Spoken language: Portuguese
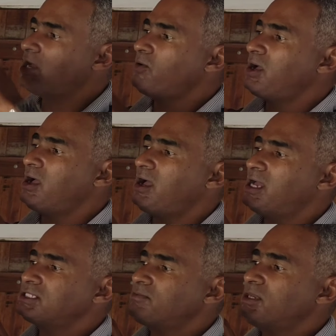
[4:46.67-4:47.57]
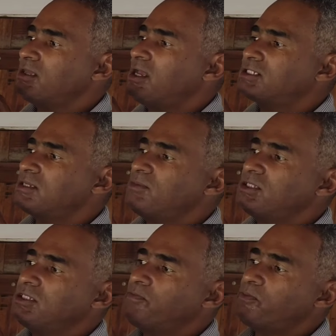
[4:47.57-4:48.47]
dão a, a, essa
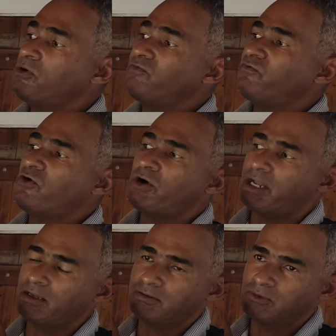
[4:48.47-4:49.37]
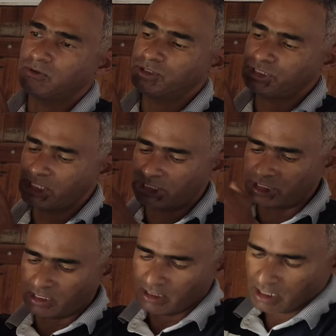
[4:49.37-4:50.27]
medida por fora, ou
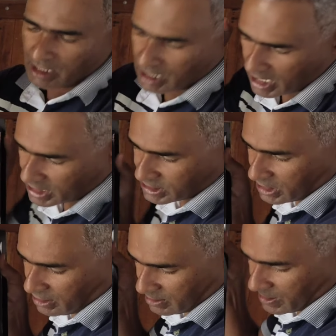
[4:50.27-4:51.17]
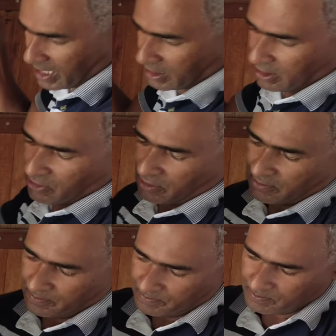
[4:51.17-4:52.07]
seja, essa daqui, ó.